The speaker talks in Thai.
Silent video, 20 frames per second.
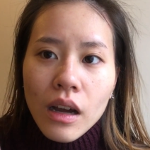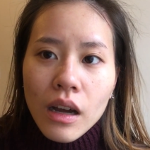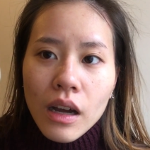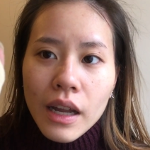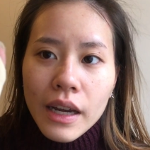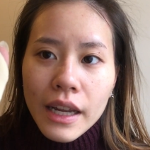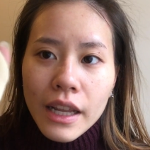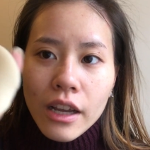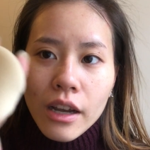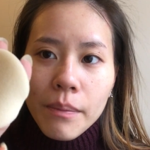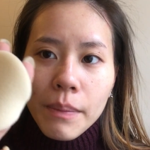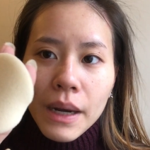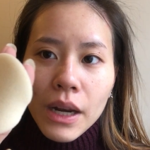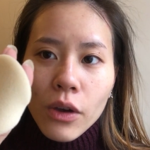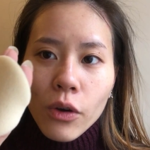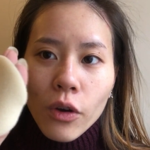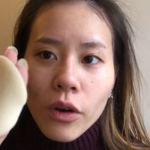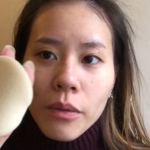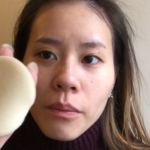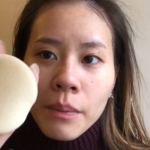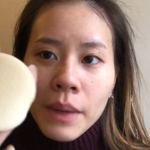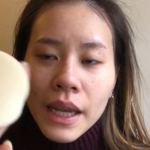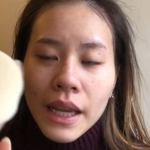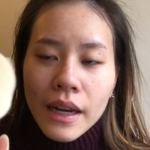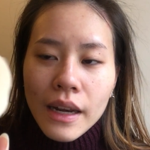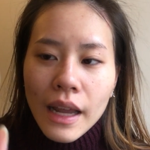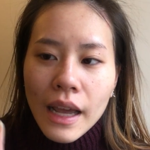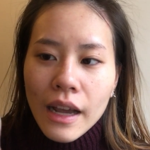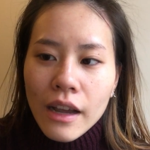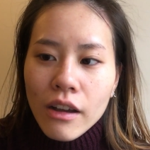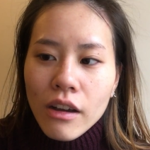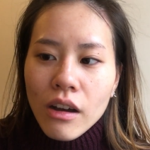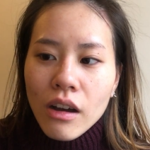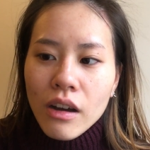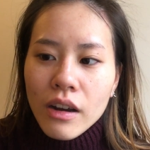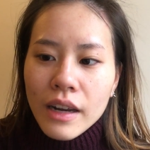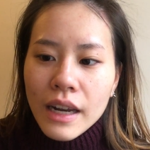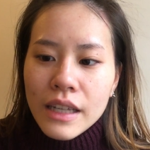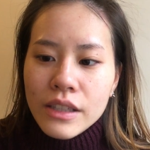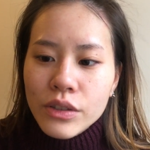อันนี้ก็เป็นขนมิงนะก็
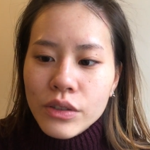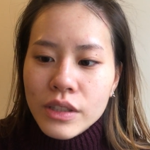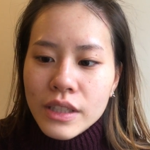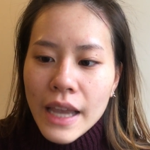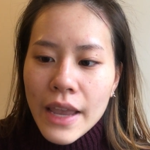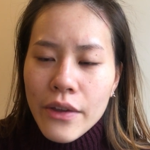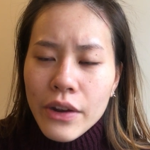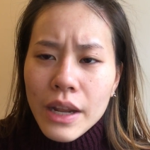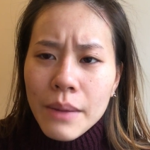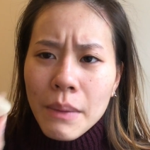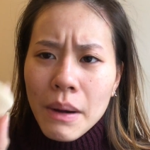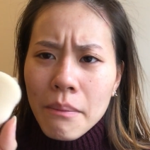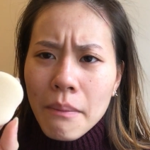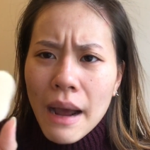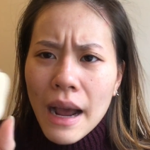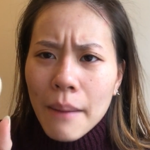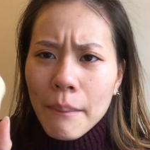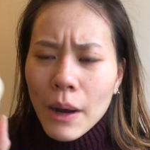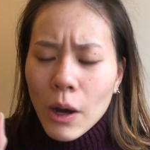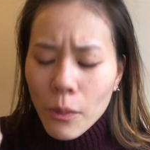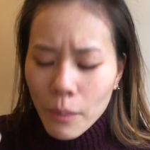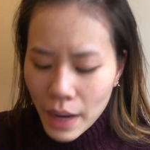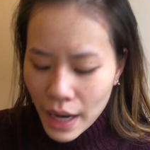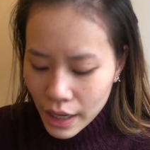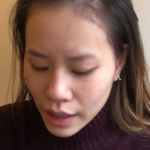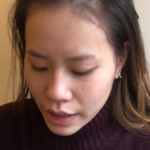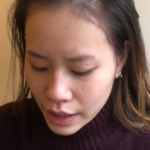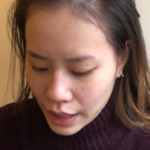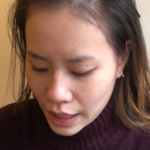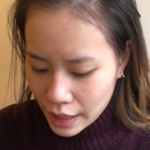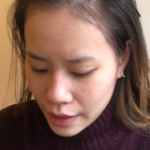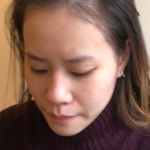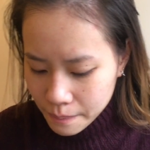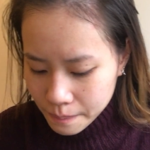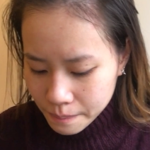น่าสนใจอยู่ดีมันบางเบามากเลยนะ